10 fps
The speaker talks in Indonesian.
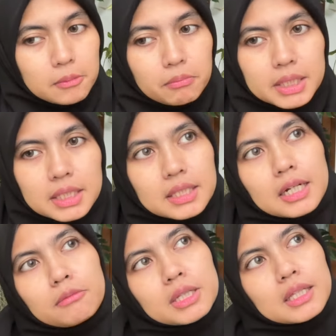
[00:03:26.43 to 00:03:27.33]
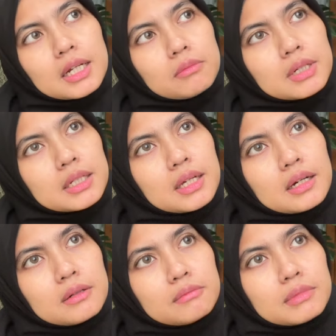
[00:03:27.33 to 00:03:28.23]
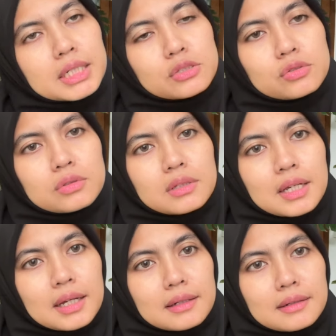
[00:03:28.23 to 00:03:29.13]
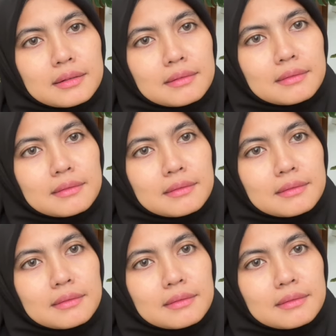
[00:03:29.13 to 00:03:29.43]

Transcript: banyak tanaman-tanaman yang mengejutkan